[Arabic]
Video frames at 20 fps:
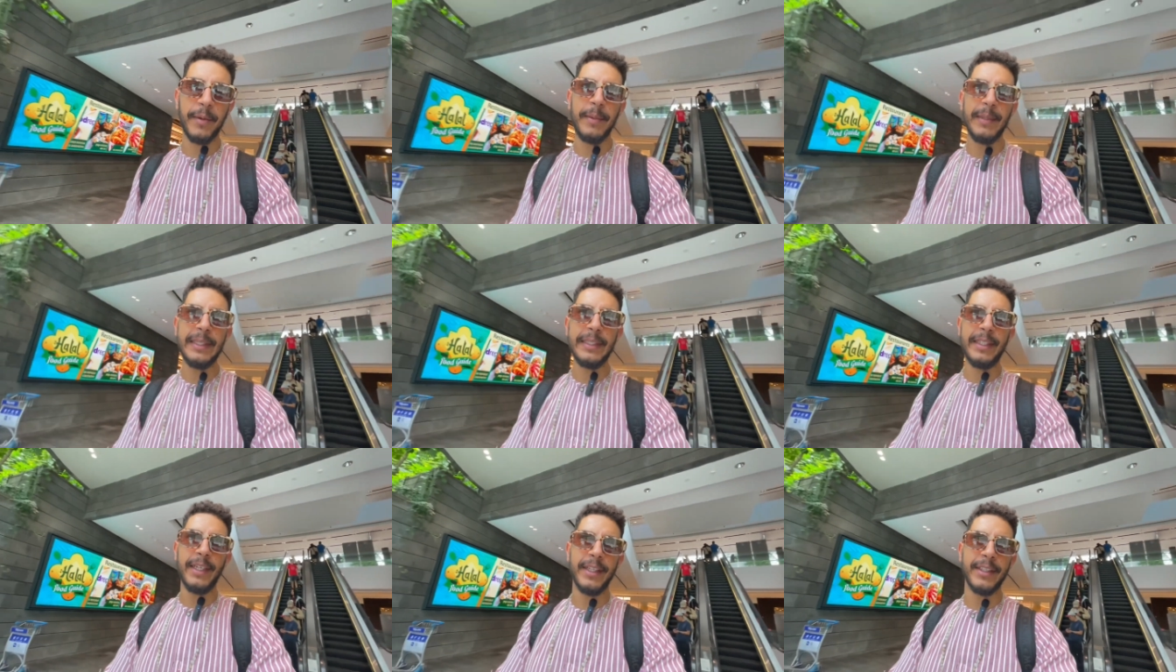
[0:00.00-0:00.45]
من
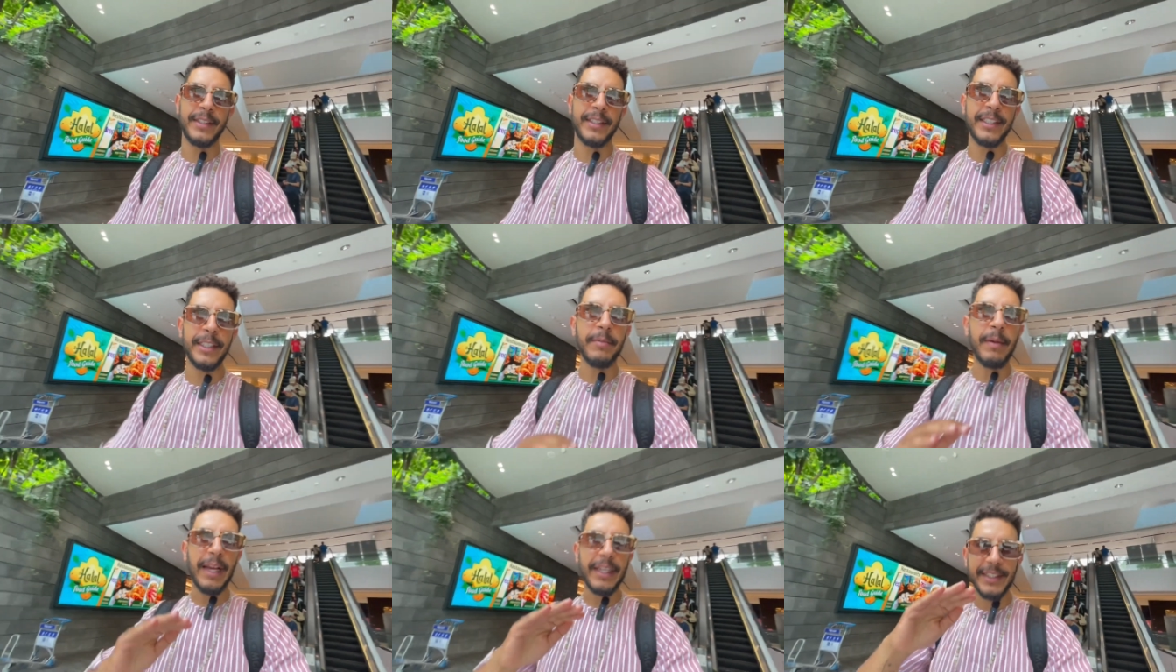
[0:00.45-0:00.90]
التحت
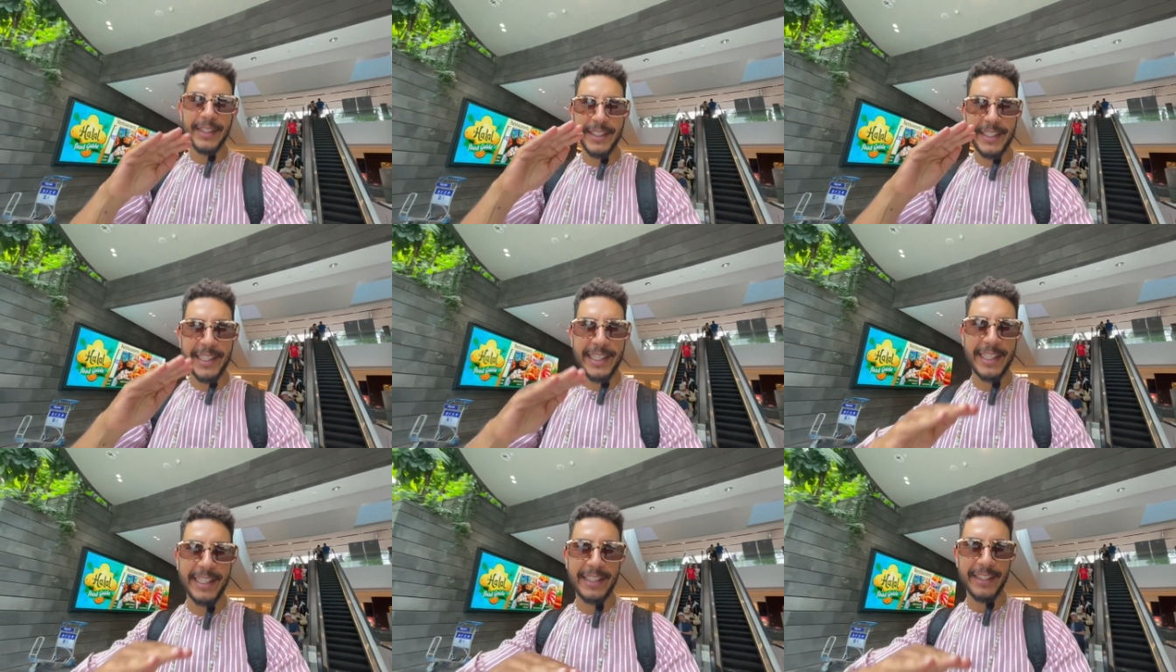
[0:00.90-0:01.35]
انت ما خصك
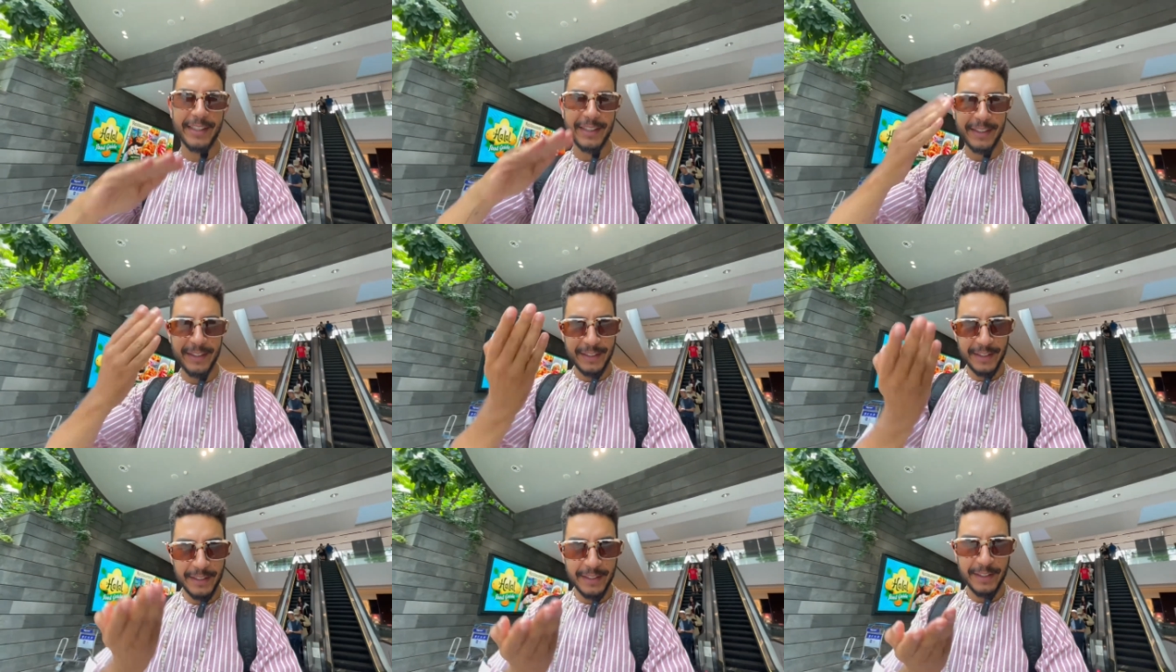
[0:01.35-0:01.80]

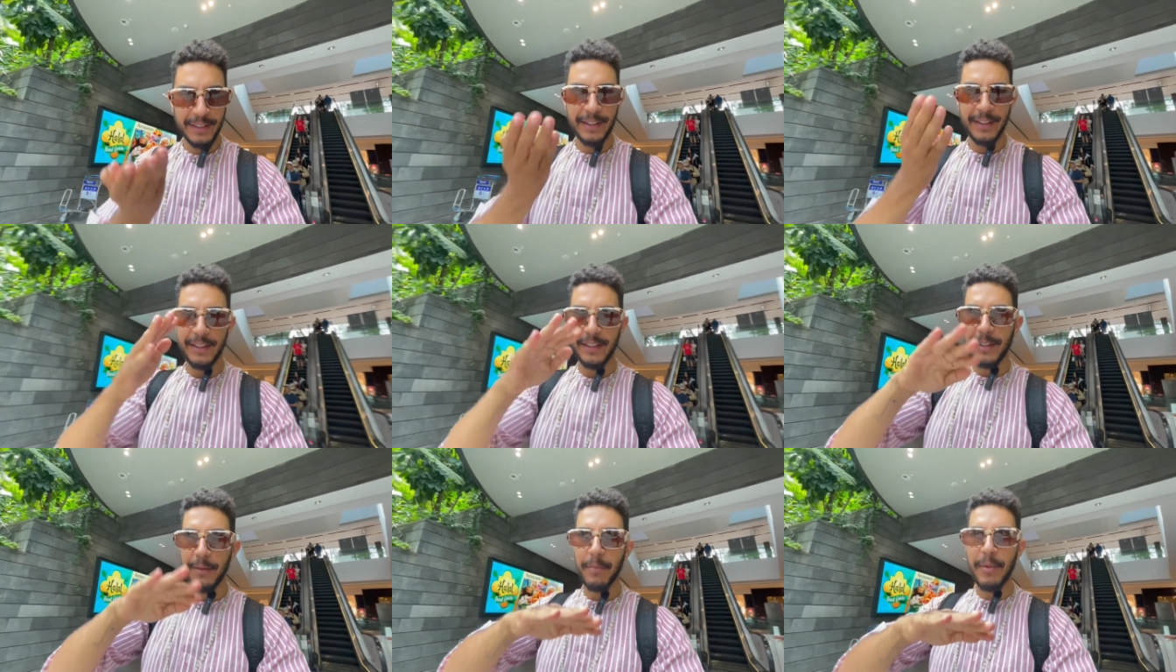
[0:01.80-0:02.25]

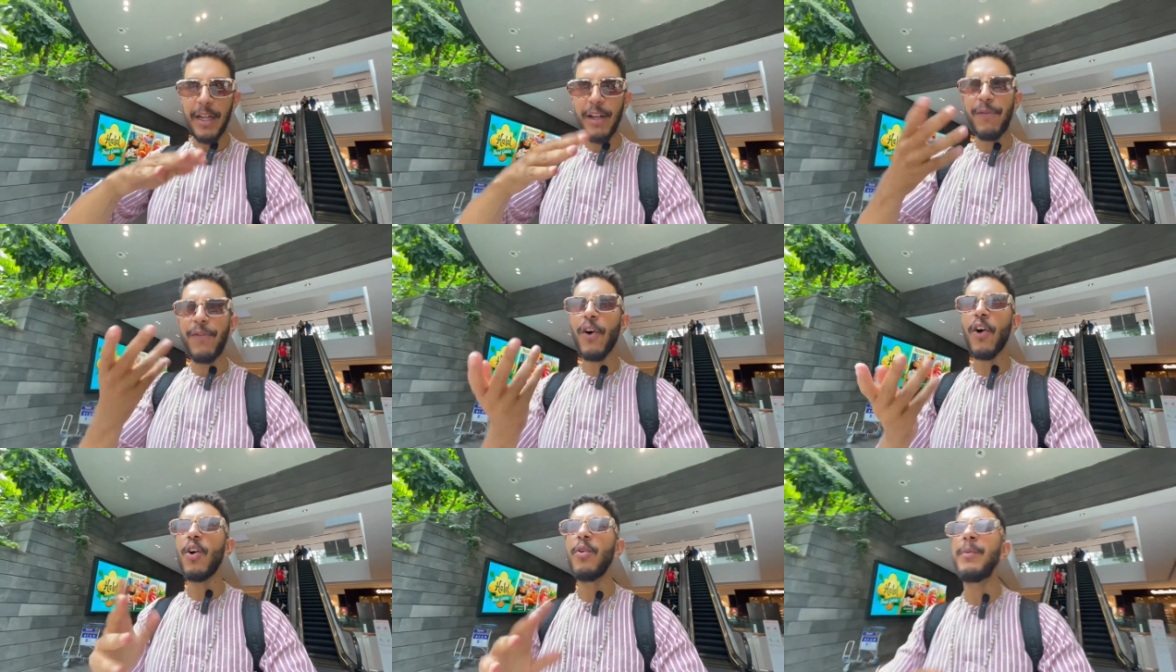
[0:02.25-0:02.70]
من
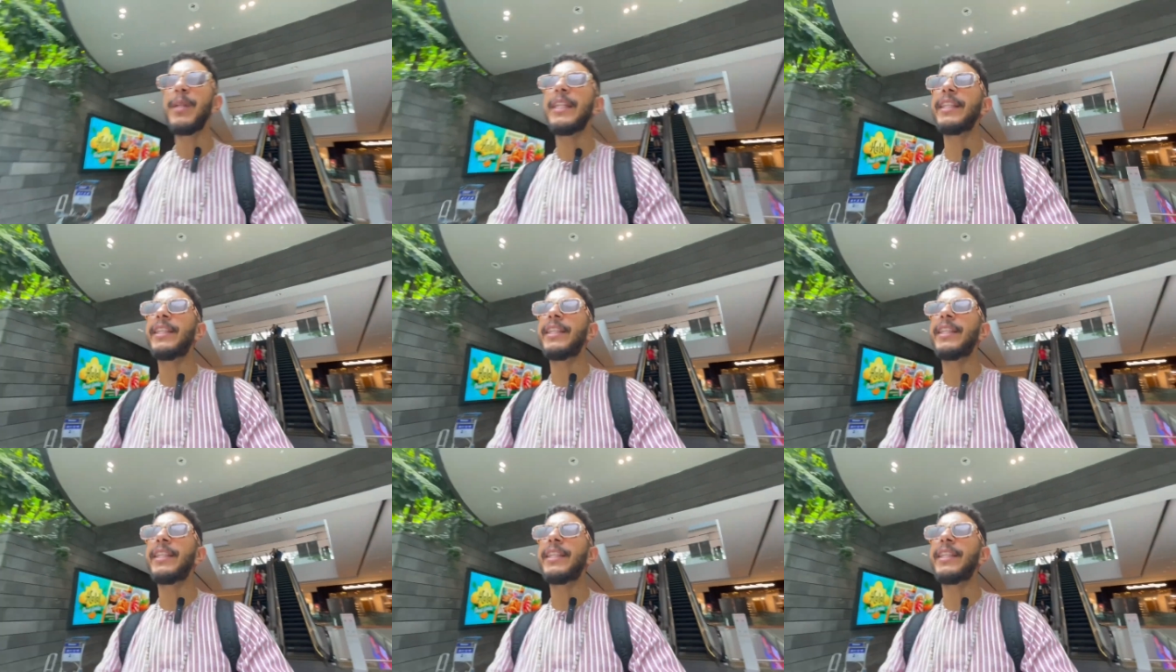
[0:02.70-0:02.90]
الفوق ومن